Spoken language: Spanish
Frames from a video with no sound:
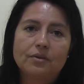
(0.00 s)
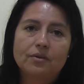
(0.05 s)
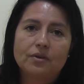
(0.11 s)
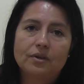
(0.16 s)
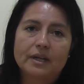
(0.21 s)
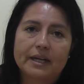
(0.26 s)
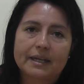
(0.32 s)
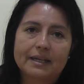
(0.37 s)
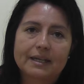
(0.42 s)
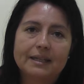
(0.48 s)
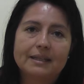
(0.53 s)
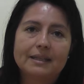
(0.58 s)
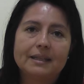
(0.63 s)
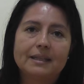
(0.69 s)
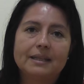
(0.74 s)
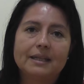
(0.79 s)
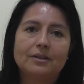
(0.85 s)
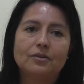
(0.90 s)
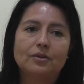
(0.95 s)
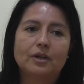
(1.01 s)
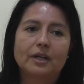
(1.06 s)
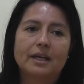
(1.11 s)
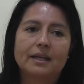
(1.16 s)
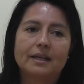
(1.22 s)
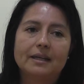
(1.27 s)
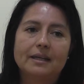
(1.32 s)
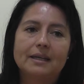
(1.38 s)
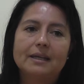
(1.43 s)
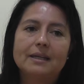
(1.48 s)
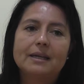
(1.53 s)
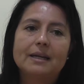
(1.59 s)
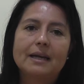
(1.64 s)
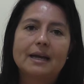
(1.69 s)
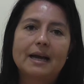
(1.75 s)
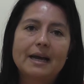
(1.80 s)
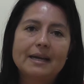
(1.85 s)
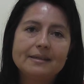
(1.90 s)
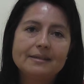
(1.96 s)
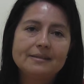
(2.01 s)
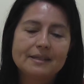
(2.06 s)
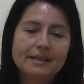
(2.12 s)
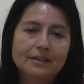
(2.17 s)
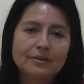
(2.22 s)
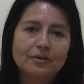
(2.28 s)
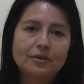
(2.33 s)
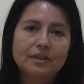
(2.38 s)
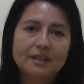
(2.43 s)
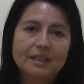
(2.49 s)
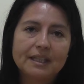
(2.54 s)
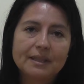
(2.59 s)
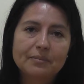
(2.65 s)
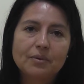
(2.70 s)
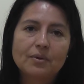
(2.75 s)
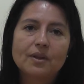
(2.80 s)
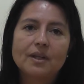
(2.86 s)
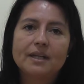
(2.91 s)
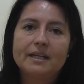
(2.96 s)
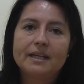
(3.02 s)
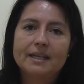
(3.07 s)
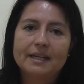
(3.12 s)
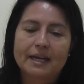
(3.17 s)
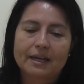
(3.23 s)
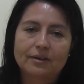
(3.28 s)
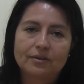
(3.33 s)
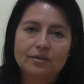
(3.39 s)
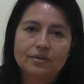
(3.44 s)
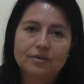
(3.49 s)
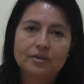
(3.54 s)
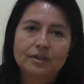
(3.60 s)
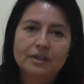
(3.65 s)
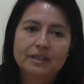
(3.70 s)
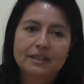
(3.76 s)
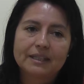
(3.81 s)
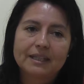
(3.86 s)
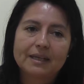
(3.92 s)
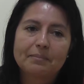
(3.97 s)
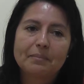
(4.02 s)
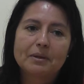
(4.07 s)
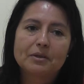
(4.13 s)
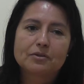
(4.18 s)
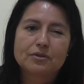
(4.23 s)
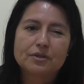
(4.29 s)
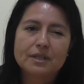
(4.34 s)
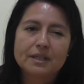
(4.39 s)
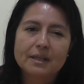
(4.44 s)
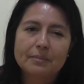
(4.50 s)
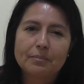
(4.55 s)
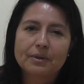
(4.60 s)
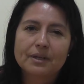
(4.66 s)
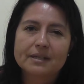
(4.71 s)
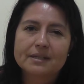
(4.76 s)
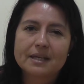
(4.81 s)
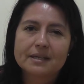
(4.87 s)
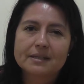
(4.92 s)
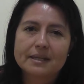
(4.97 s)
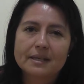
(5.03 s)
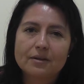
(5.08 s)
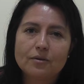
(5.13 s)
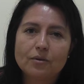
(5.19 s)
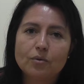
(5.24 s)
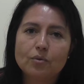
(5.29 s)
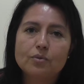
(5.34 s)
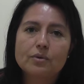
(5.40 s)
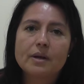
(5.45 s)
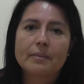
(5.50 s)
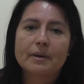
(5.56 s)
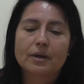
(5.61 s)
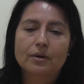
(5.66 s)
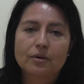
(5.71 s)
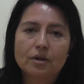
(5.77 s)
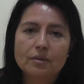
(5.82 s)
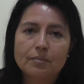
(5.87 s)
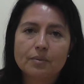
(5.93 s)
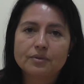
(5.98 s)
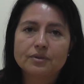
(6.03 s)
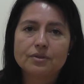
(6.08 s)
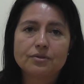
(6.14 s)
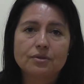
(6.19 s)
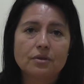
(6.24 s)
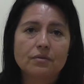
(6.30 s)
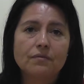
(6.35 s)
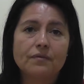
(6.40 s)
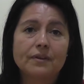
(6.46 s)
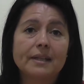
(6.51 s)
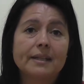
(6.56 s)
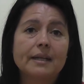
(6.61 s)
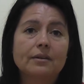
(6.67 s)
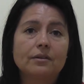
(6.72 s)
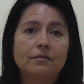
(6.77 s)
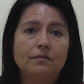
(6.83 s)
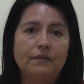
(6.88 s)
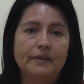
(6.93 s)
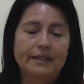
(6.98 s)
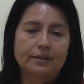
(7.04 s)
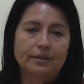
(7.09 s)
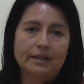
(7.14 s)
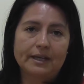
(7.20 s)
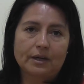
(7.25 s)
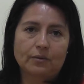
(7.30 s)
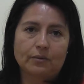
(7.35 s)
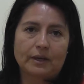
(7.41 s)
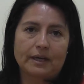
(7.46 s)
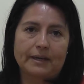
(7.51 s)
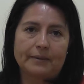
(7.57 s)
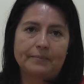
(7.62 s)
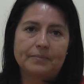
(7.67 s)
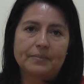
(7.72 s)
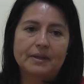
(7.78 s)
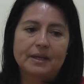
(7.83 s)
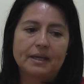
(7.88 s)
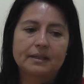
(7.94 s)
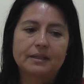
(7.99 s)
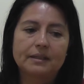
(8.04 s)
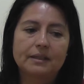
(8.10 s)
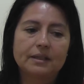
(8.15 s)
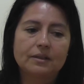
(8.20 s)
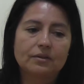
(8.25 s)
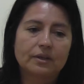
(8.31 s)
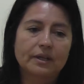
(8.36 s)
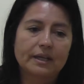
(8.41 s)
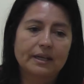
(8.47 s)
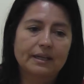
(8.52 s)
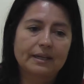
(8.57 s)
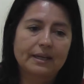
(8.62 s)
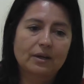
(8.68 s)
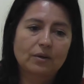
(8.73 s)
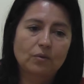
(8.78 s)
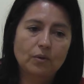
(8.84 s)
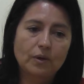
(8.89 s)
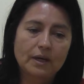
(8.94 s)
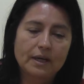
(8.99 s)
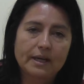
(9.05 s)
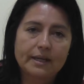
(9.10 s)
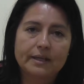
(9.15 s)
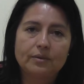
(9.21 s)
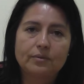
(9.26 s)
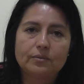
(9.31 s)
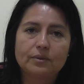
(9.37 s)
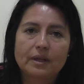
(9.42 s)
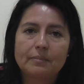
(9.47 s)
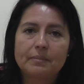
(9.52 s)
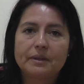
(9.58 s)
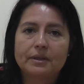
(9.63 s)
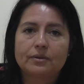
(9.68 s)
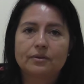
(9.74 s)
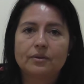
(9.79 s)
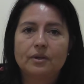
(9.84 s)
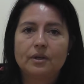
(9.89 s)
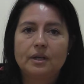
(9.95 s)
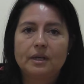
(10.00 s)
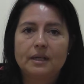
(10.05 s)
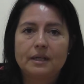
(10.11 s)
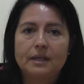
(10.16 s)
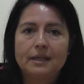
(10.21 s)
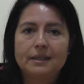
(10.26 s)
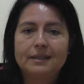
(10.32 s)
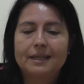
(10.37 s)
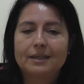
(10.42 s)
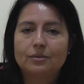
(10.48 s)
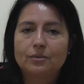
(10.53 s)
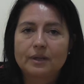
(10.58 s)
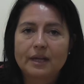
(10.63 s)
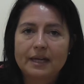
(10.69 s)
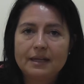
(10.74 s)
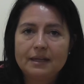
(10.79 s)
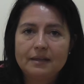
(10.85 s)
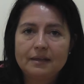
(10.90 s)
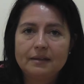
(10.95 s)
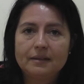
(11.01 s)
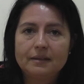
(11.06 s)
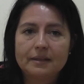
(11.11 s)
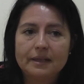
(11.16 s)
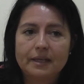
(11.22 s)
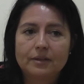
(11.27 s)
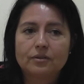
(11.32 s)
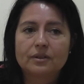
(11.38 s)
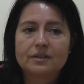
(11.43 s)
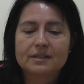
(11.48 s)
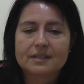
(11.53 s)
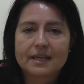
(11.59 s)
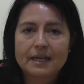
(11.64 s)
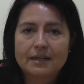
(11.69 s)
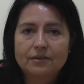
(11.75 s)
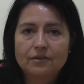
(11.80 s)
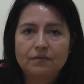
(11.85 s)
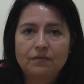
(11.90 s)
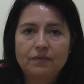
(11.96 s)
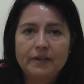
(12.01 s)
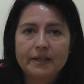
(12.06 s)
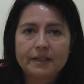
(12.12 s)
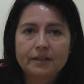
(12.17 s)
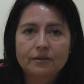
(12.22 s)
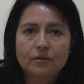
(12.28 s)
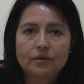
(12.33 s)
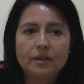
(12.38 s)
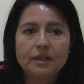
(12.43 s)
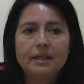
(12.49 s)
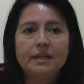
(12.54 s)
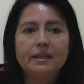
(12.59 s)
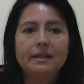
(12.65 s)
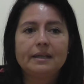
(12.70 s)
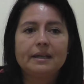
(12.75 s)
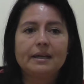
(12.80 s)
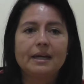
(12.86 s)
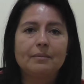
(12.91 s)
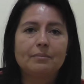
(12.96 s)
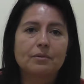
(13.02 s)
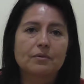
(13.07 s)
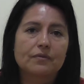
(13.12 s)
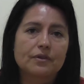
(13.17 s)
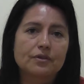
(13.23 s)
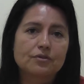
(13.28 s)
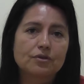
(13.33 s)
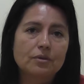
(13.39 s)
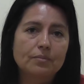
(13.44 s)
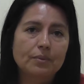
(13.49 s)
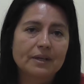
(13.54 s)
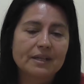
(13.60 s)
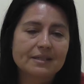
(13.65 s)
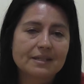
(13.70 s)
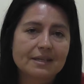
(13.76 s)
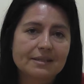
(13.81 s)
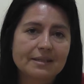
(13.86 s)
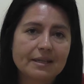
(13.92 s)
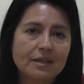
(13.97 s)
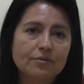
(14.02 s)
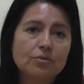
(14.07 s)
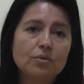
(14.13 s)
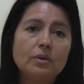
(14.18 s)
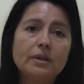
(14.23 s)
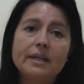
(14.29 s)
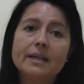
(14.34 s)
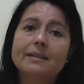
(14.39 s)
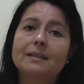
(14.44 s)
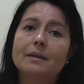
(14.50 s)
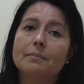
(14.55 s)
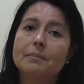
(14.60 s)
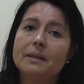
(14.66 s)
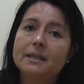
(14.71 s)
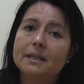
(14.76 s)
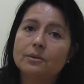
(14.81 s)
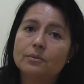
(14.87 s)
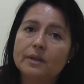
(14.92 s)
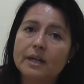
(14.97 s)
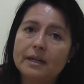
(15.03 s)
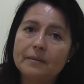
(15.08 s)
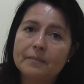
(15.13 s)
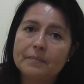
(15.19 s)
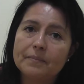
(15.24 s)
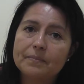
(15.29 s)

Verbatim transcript: escolar, entendiendo que hay ciertos tipos de liderazgo que patrocinan, por así decirlo, una mejor posición frente al conflicto en la escuela, entendiendo que la escuela es en un ámbito natural, en donde se da el conflicto, y el profesor, por así decirlo, es un líder también natural